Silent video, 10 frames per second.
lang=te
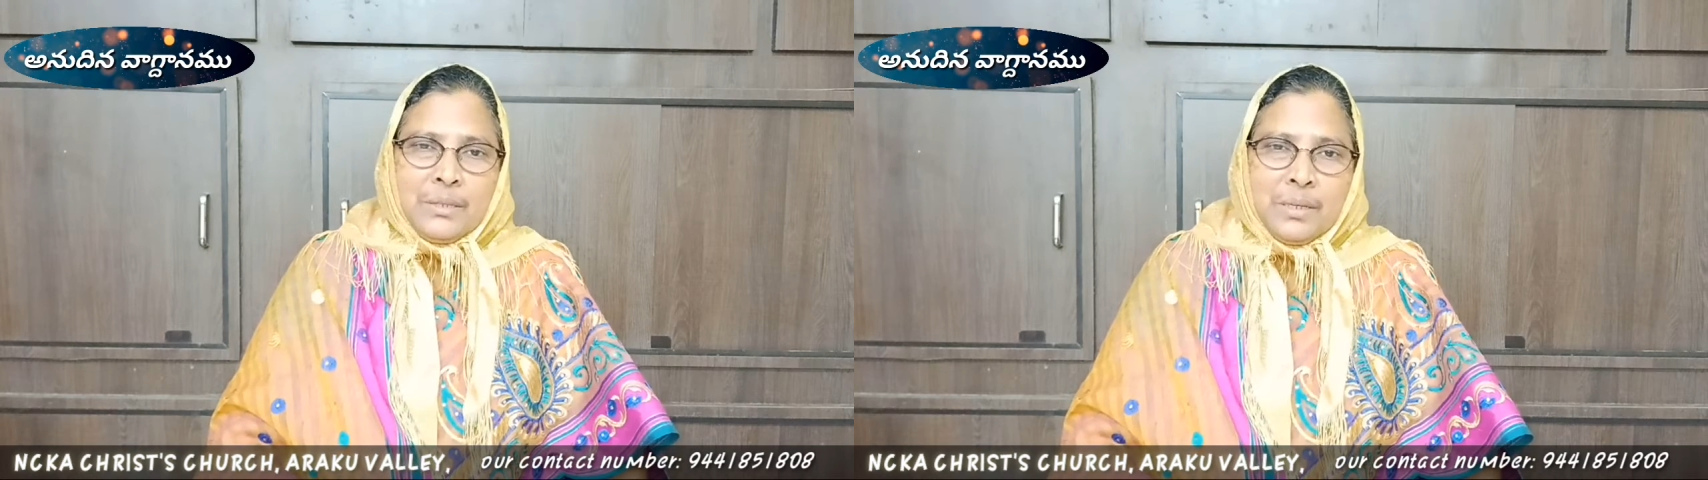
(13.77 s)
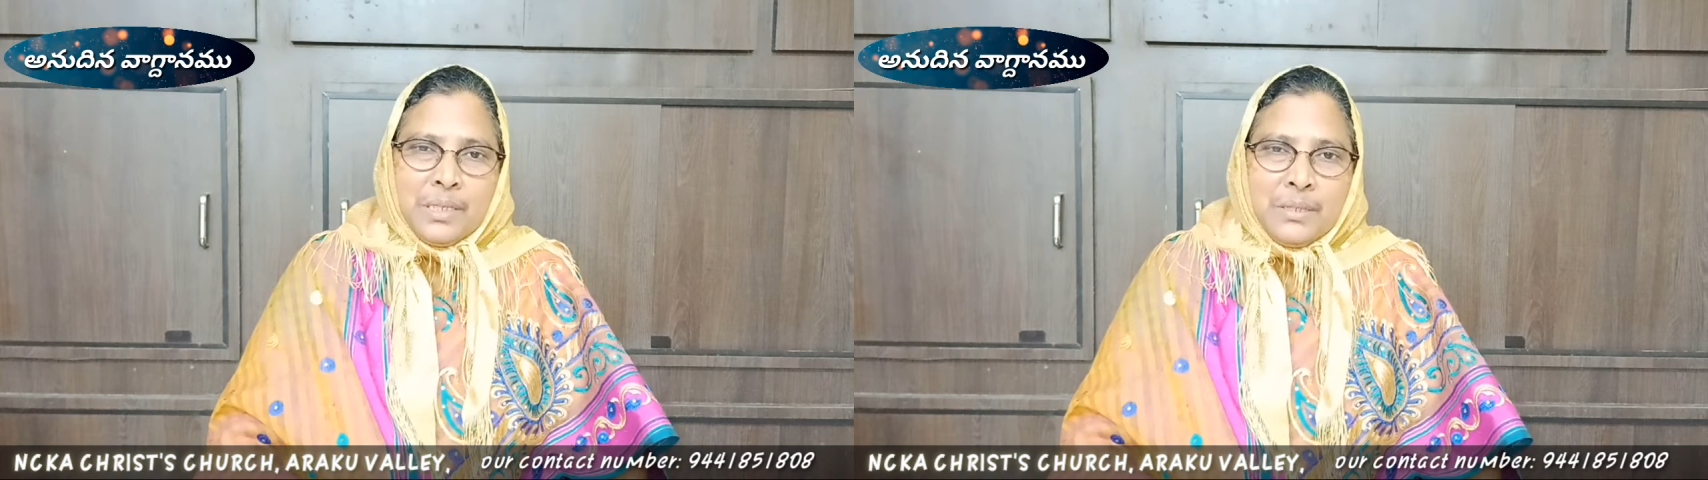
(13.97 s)

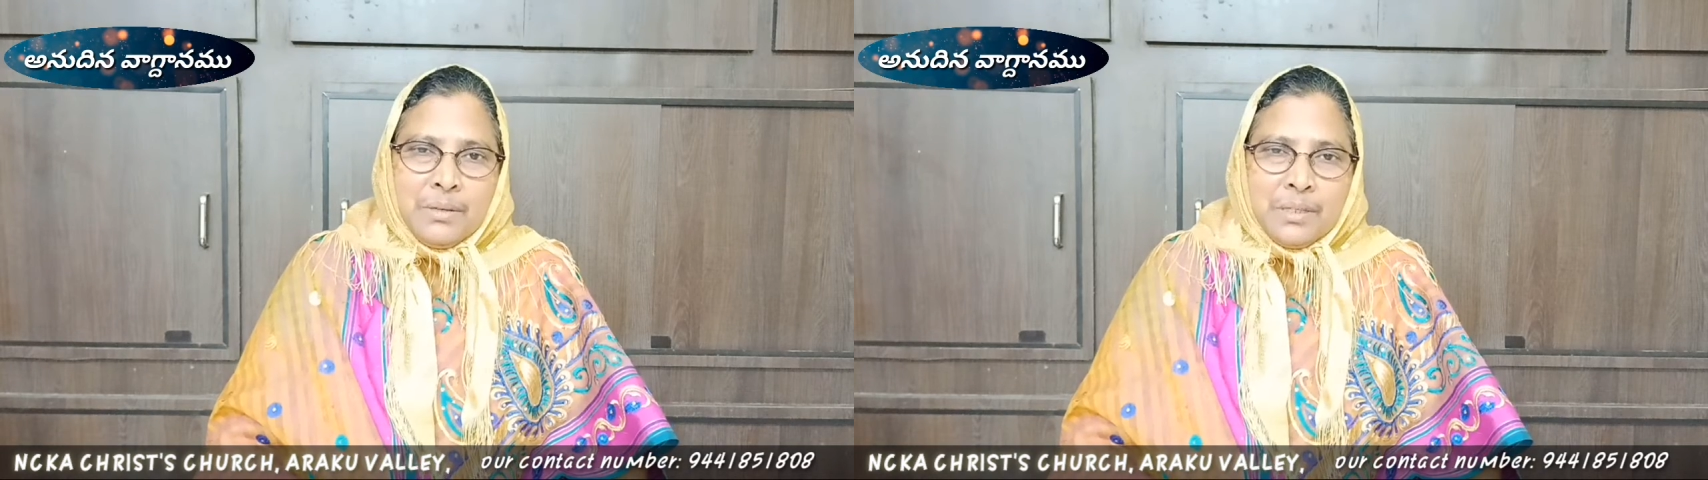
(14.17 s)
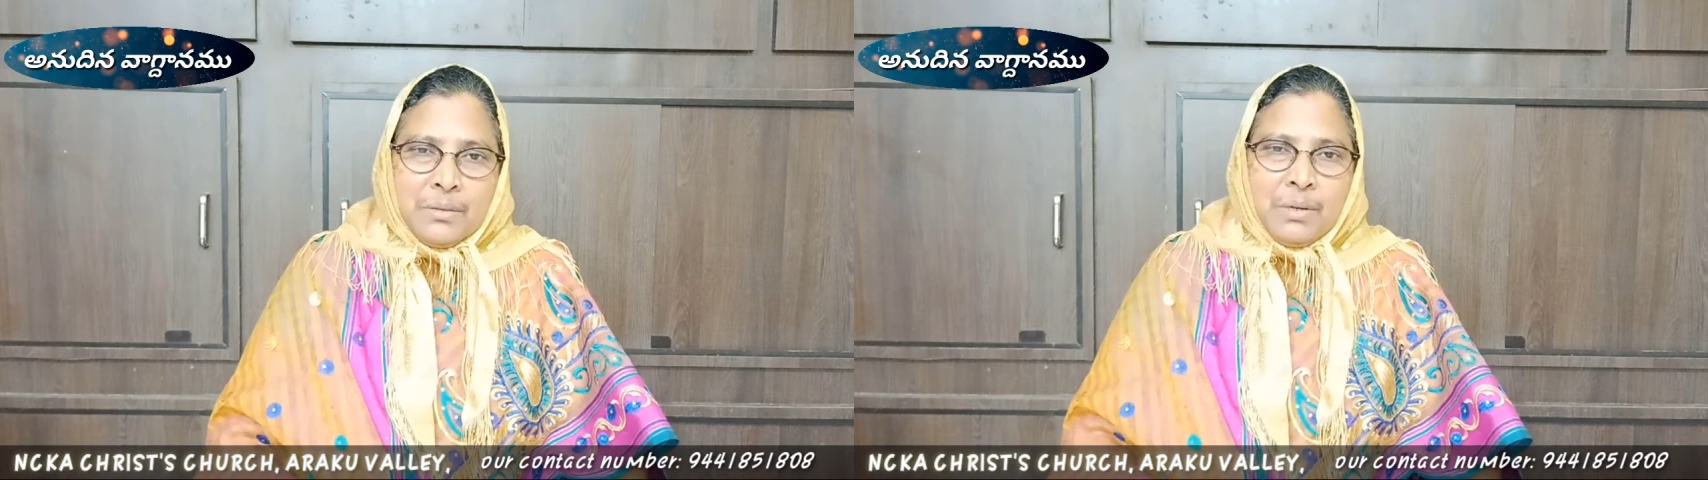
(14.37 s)

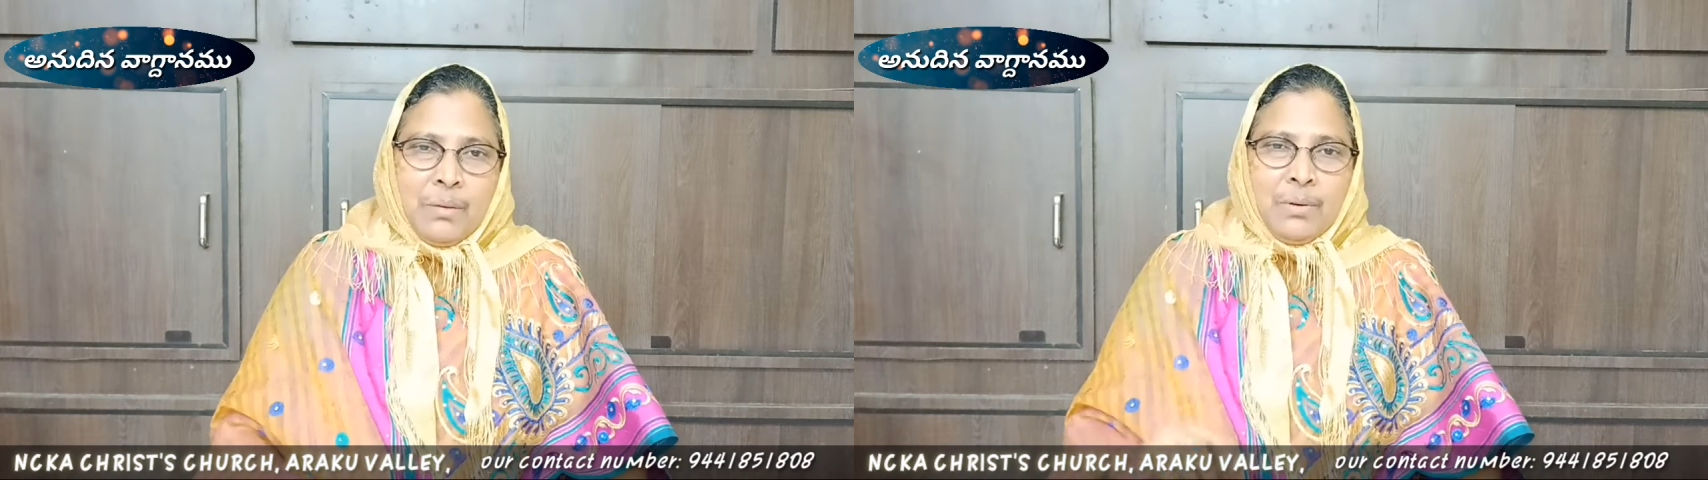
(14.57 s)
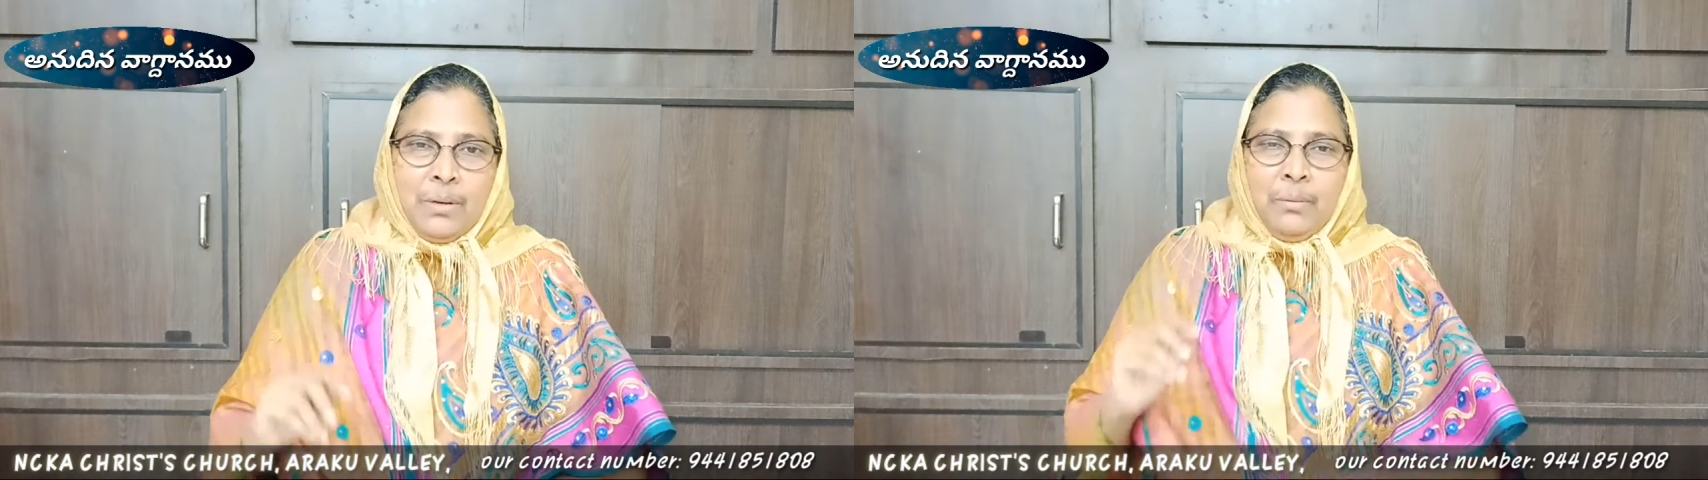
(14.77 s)
యేసుక్రీస్తు
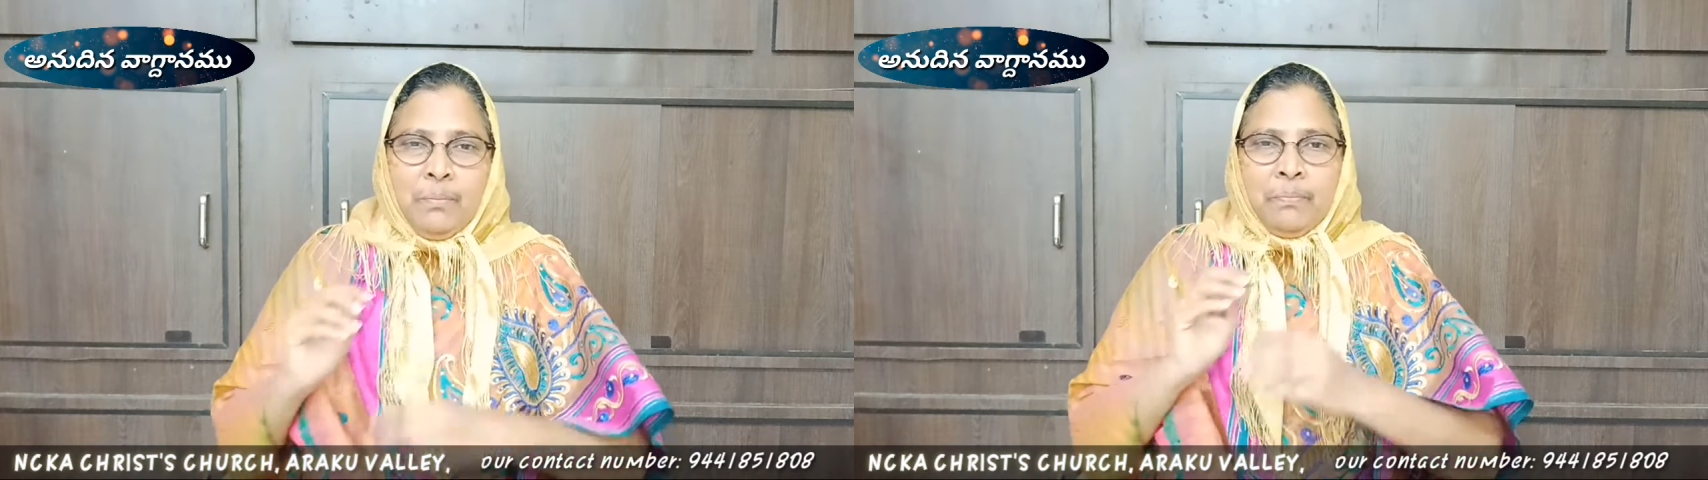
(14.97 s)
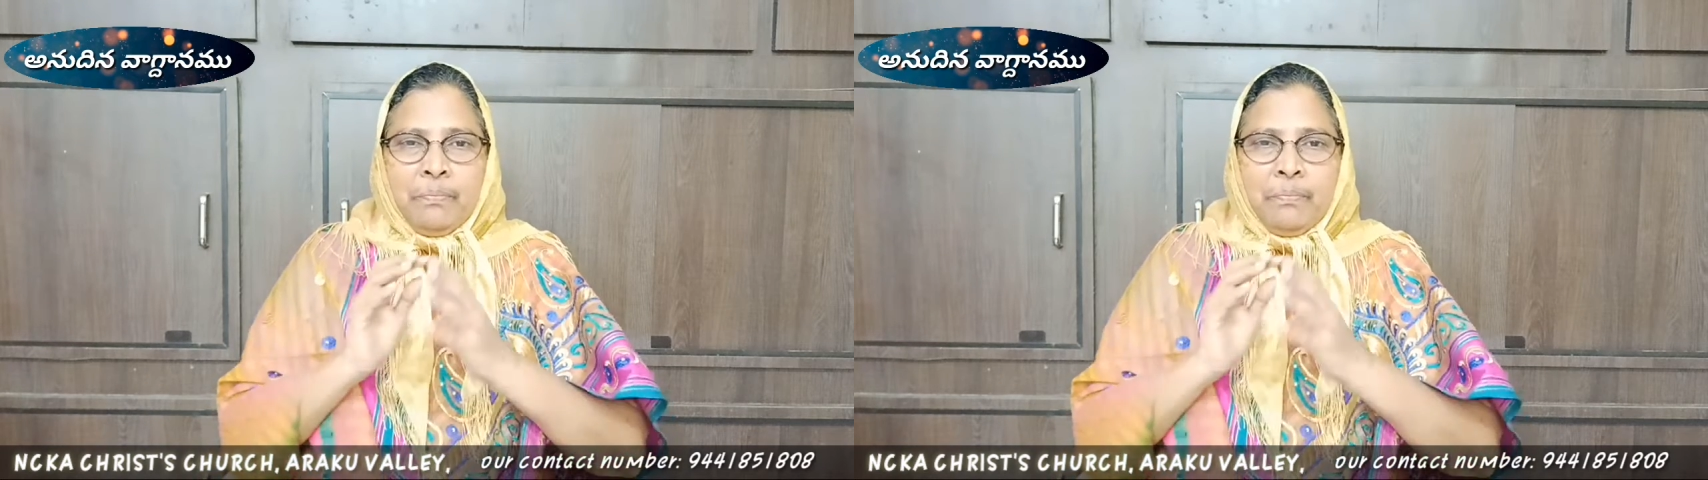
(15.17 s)
వర్షభనామంలో